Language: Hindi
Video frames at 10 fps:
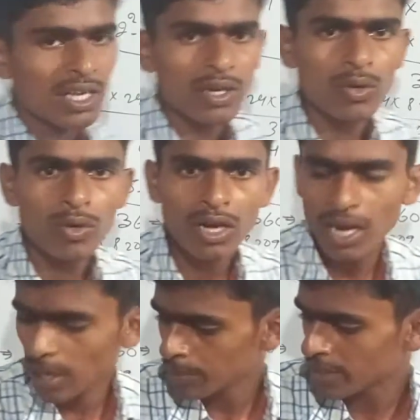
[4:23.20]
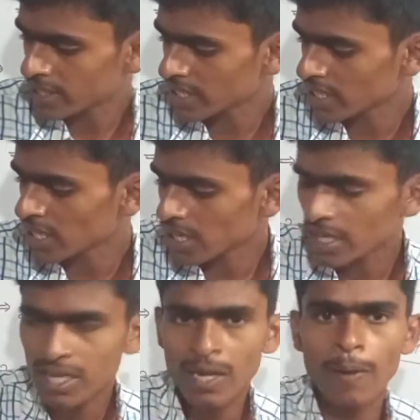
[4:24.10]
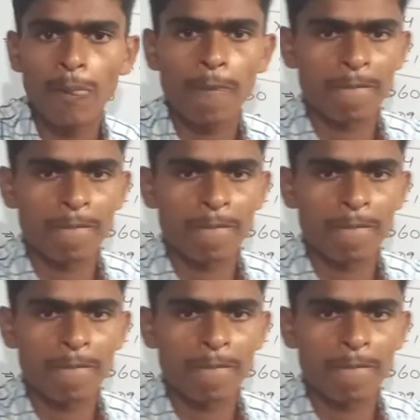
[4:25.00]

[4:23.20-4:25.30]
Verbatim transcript: आ गया होगा अब देखिए क्या करेंगे